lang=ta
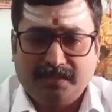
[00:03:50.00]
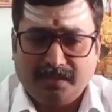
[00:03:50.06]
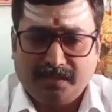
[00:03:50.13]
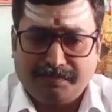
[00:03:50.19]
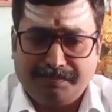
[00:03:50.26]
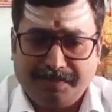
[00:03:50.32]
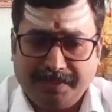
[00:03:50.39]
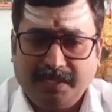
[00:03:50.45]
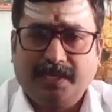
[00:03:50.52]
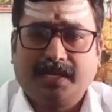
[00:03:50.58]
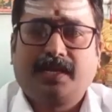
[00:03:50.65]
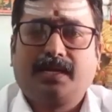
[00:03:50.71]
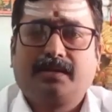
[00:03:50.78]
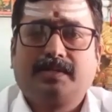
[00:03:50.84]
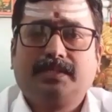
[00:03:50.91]
இப்போ இந்த
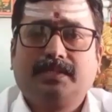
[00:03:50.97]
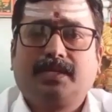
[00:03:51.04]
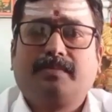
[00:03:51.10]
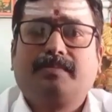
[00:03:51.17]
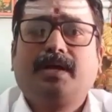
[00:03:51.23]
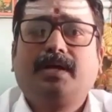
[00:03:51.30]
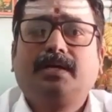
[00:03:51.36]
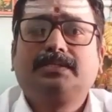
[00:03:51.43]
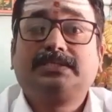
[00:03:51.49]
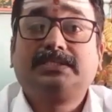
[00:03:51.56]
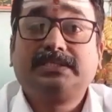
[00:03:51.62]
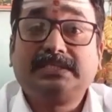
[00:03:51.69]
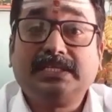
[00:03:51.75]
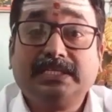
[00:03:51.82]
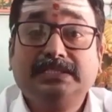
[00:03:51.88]
பிண்டங்களை வந்து நம்ம
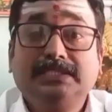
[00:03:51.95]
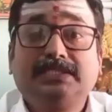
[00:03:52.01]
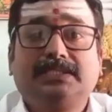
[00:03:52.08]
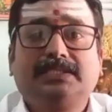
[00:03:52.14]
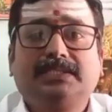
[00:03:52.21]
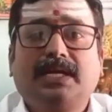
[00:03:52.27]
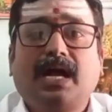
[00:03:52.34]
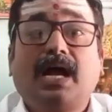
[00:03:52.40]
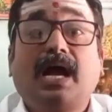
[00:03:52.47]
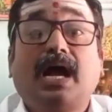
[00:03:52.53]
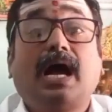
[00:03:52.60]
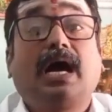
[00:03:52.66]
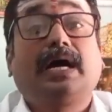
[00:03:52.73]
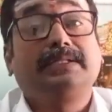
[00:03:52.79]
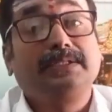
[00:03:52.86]
செஞ்சு
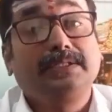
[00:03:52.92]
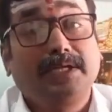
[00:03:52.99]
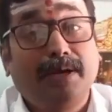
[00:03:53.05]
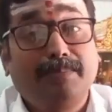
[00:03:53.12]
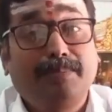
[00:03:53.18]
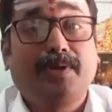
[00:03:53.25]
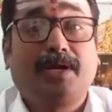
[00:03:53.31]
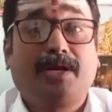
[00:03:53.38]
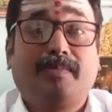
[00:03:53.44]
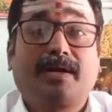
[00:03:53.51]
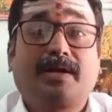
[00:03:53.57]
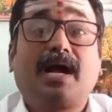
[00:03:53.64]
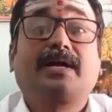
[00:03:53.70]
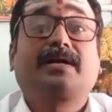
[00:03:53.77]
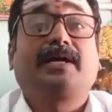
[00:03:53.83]
அதுக்கப்புறம்
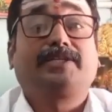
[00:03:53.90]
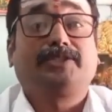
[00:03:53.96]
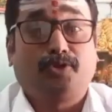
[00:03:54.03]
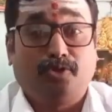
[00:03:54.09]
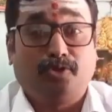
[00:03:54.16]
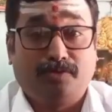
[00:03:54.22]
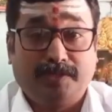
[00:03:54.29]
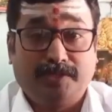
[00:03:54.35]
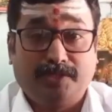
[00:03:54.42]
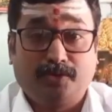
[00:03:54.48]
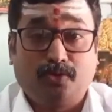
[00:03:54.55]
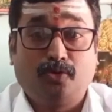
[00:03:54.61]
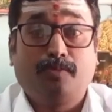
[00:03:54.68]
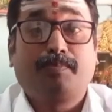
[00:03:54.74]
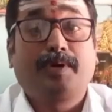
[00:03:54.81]
நம்ம காக்காக்கு சோறு
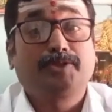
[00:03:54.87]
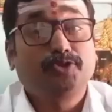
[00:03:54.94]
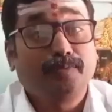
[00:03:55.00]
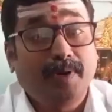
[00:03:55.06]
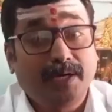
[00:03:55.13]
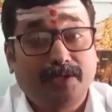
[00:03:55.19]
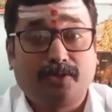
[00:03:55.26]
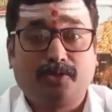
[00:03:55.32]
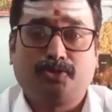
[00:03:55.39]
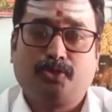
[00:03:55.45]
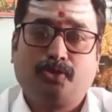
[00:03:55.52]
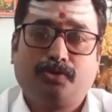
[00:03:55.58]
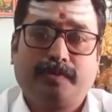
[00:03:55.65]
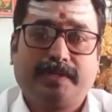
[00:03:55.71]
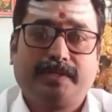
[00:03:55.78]
வைக்கிறதோ பசுமாட்டுக்கு
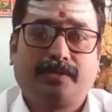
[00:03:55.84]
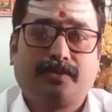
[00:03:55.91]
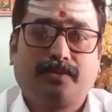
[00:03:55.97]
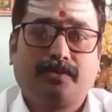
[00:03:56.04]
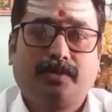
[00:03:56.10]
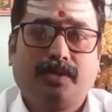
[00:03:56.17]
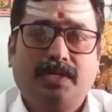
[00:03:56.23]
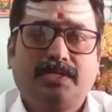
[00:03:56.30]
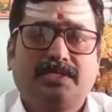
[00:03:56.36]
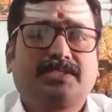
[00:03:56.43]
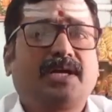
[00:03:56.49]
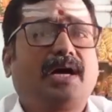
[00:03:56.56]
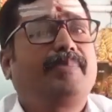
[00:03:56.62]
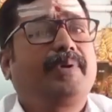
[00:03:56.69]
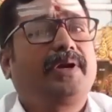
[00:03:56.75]
சோறு வைக்கிறதோ
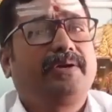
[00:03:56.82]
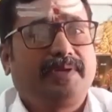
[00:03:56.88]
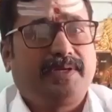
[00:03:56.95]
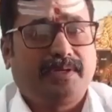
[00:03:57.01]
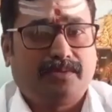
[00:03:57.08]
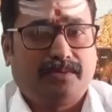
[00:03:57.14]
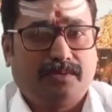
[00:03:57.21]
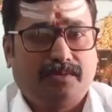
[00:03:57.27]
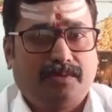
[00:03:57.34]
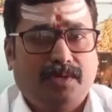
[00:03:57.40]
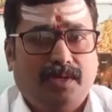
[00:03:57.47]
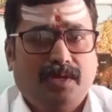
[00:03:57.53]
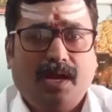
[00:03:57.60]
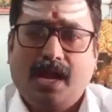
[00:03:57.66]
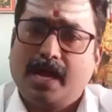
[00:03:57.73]
சாப்பாடு வைக்கிறதோ
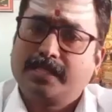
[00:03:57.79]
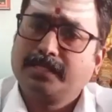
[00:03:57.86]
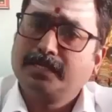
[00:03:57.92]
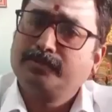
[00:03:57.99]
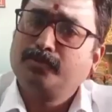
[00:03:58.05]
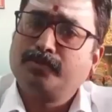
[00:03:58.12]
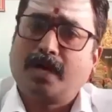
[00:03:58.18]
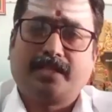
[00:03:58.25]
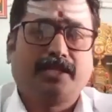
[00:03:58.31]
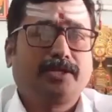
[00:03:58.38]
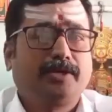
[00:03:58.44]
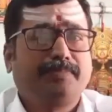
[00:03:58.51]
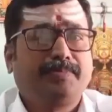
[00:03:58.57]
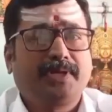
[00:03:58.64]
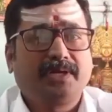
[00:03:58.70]
அதன்
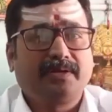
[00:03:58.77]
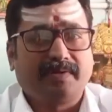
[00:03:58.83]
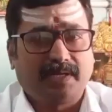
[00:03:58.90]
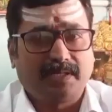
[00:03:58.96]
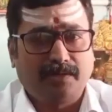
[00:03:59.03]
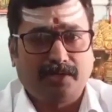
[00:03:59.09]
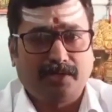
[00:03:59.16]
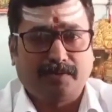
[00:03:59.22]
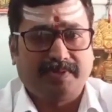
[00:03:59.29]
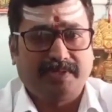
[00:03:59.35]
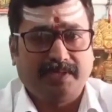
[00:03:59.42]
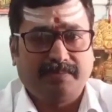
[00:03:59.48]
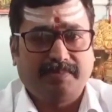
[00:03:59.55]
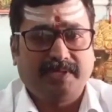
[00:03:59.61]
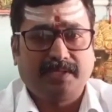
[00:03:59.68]
அதற்கு பிறகு விரதன்ற
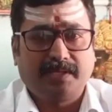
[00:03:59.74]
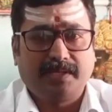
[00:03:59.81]
பற்றி